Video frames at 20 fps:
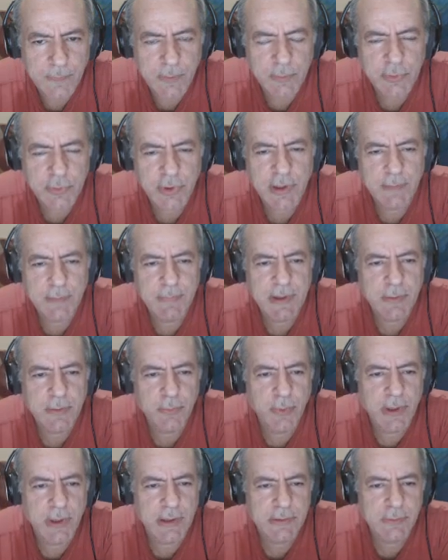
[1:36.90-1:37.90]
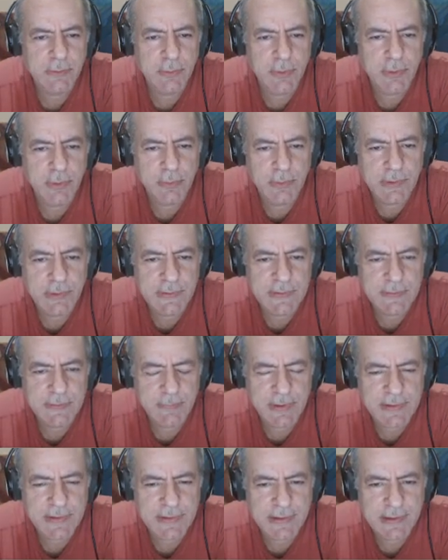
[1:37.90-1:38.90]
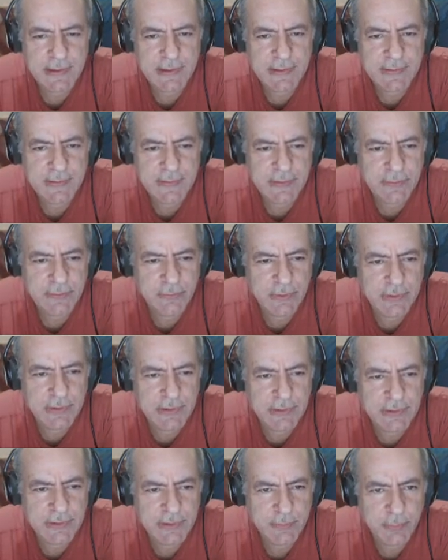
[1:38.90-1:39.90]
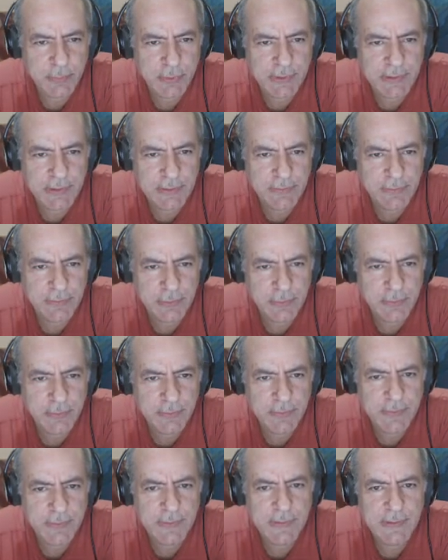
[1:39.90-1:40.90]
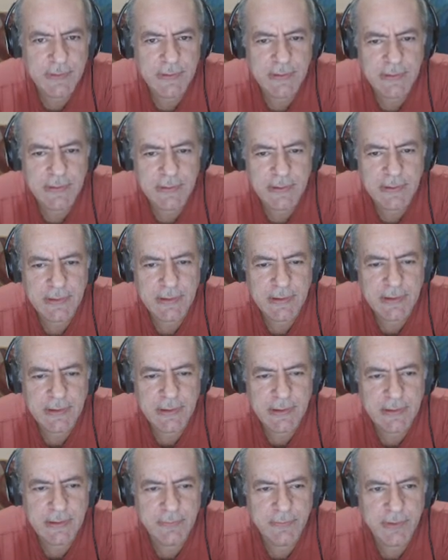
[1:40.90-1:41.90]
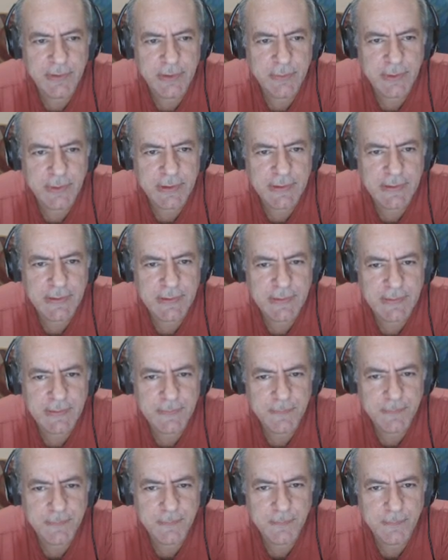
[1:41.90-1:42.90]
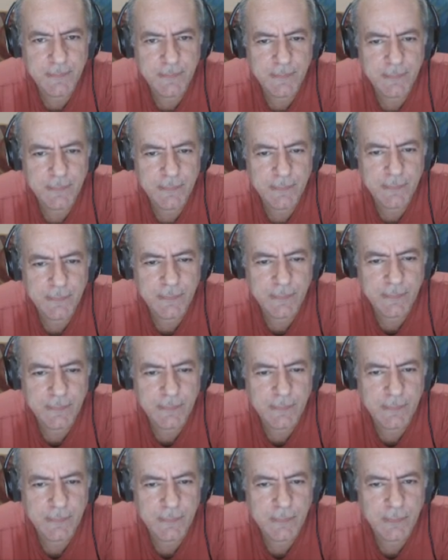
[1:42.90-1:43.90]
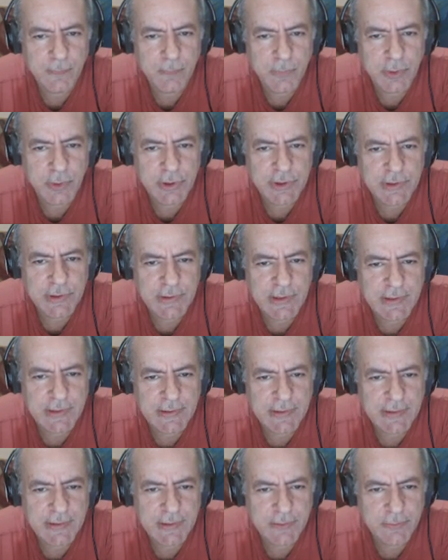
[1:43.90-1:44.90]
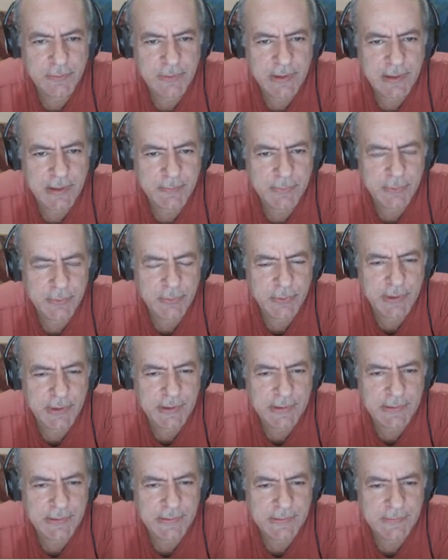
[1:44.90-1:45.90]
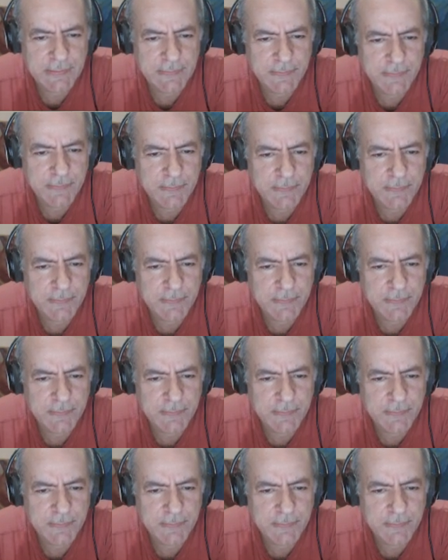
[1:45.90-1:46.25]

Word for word: Vamos jogar B4, é um lance mais agressivo aqui disponível. Ele veio aqui, pode estar tá querendo capturar, né?